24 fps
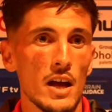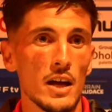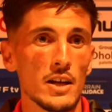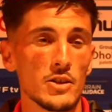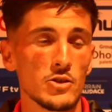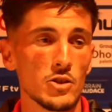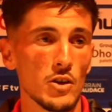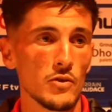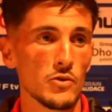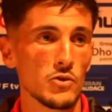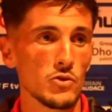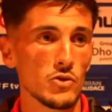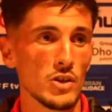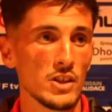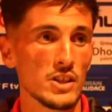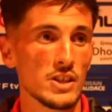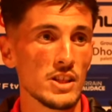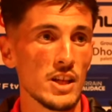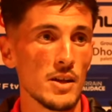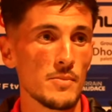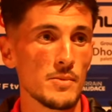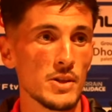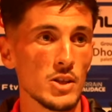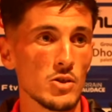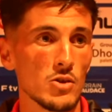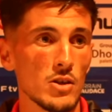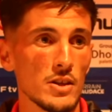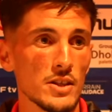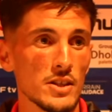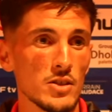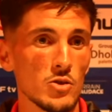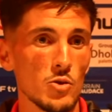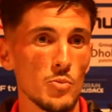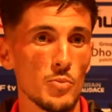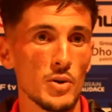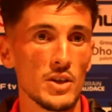elle sur sa dynamique de la
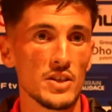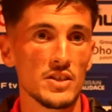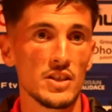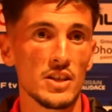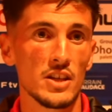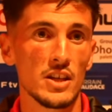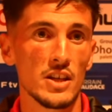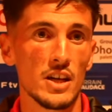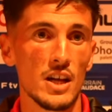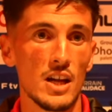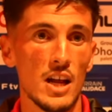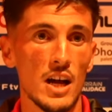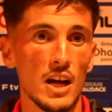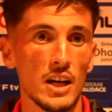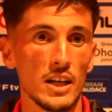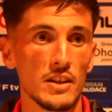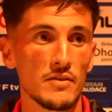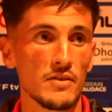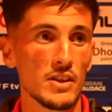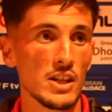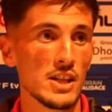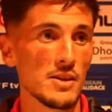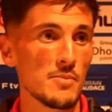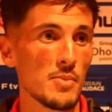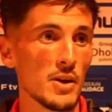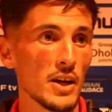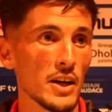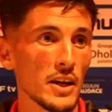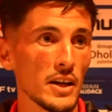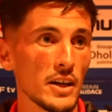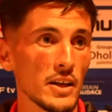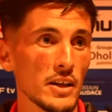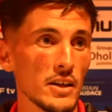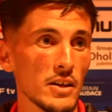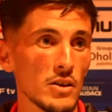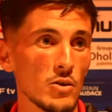saison passée. Elle est arrivée
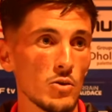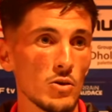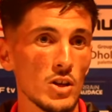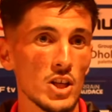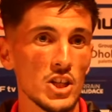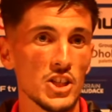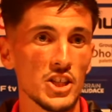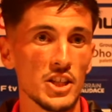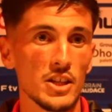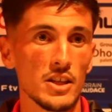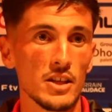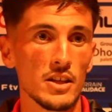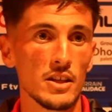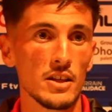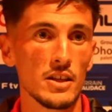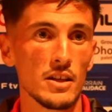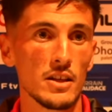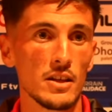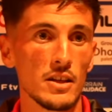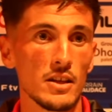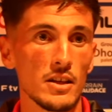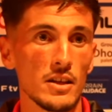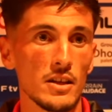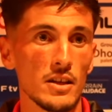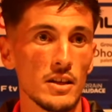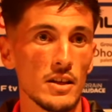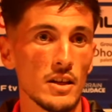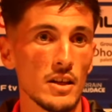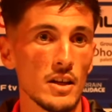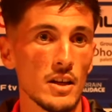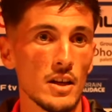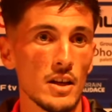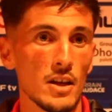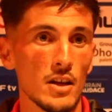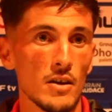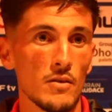libérée, relâchée. Et
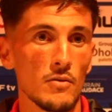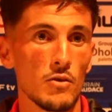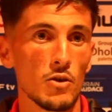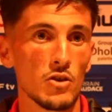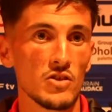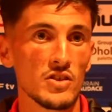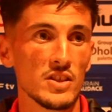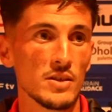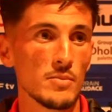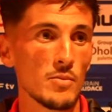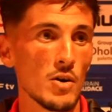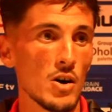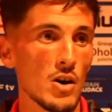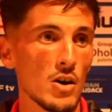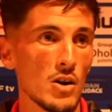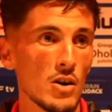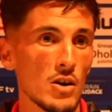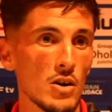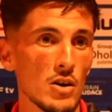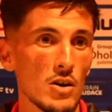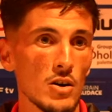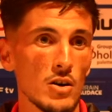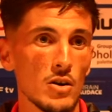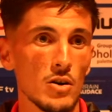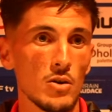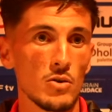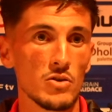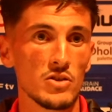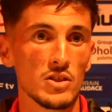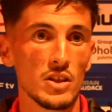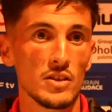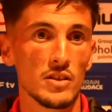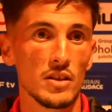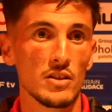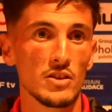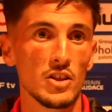forcément, on
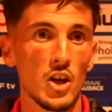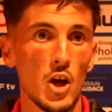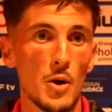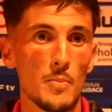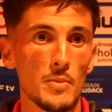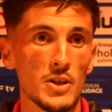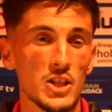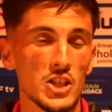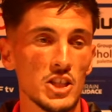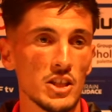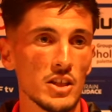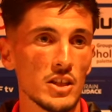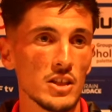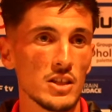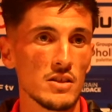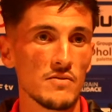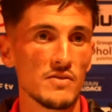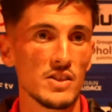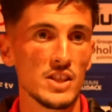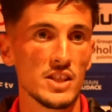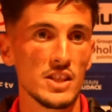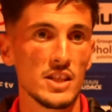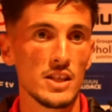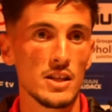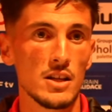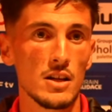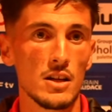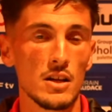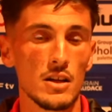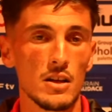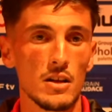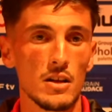s'attendait à un match très difficile.